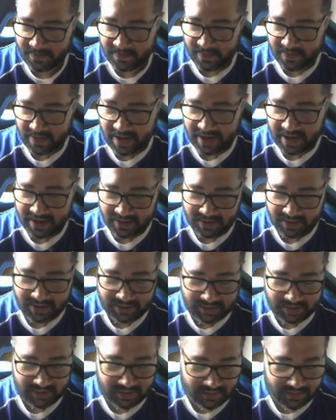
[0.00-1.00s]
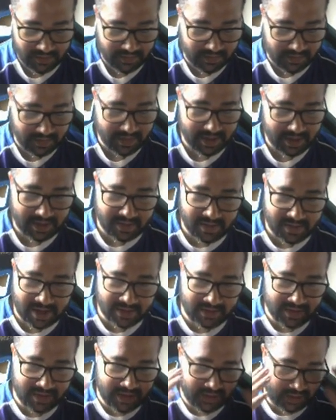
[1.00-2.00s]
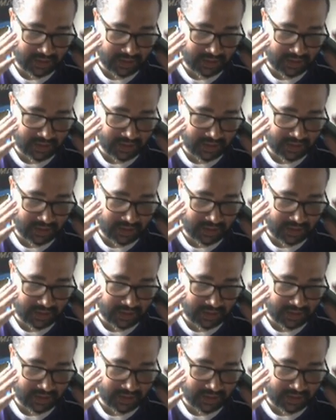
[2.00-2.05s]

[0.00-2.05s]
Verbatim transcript: aí desse novo filme animado das